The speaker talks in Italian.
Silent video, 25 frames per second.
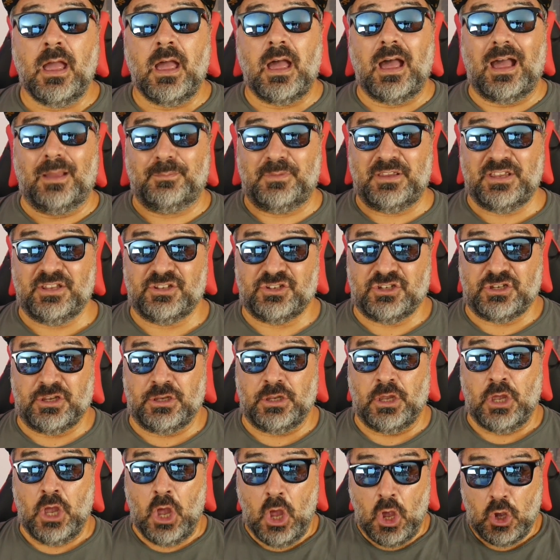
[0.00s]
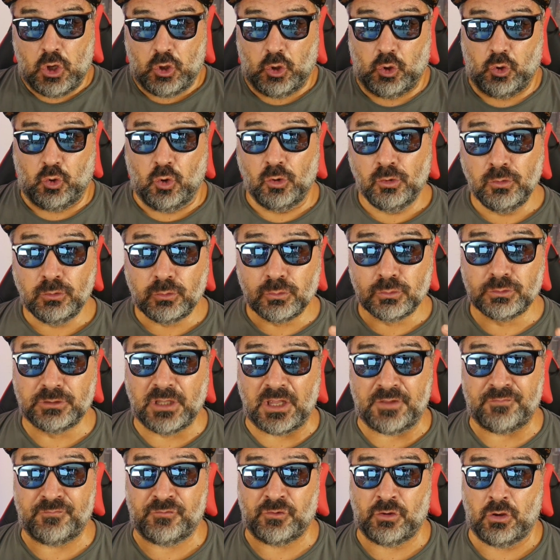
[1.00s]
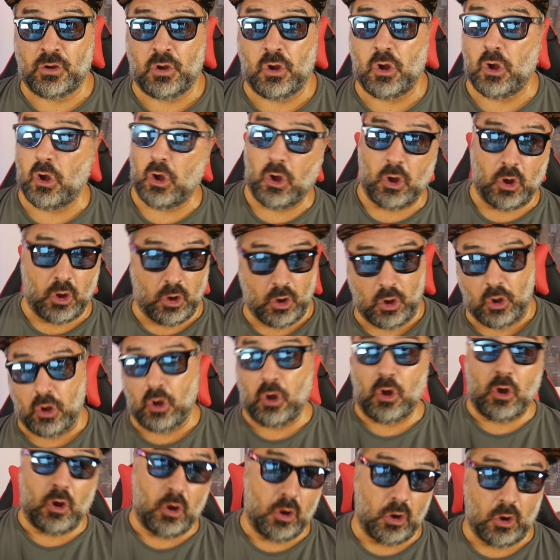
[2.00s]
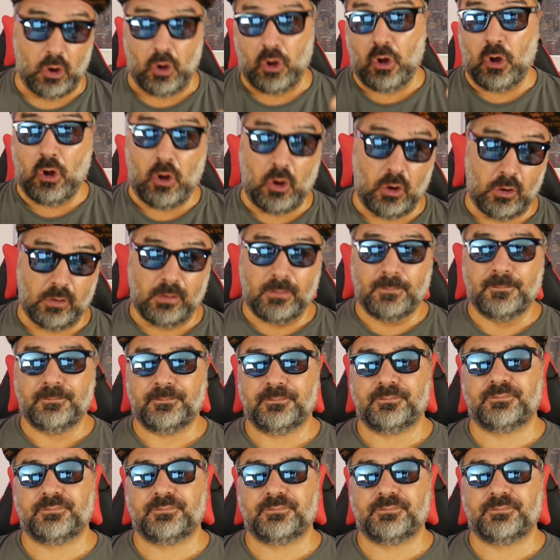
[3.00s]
Amici, Concludendo,